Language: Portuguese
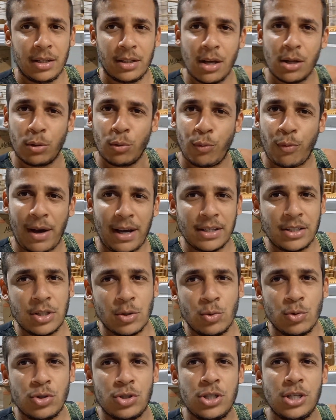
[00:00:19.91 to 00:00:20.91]
Tanto faz
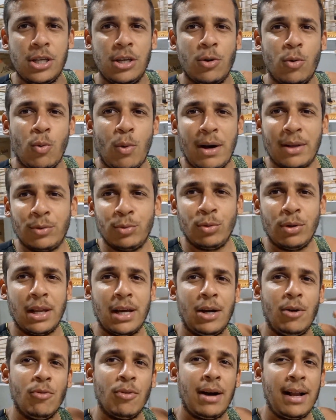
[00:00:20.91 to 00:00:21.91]
tico-tico,
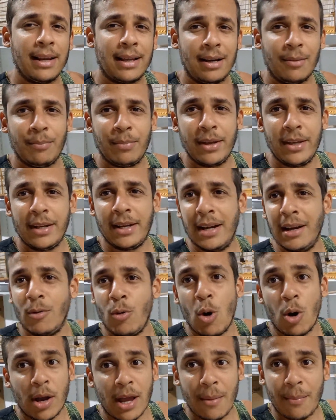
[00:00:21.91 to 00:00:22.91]
azulão, galo campina,
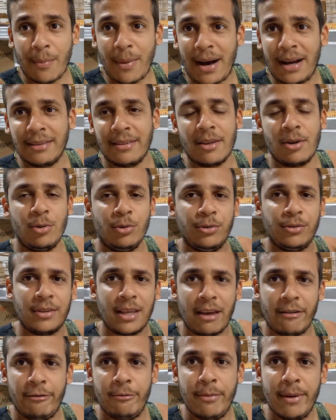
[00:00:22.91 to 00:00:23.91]
qualquer pássaro
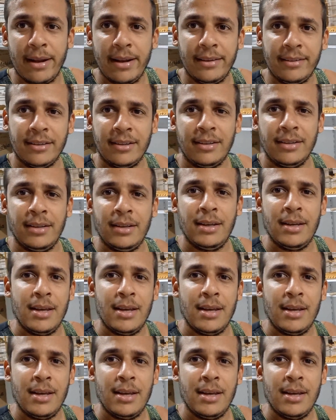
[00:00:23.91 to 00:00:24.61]
serve, beleza?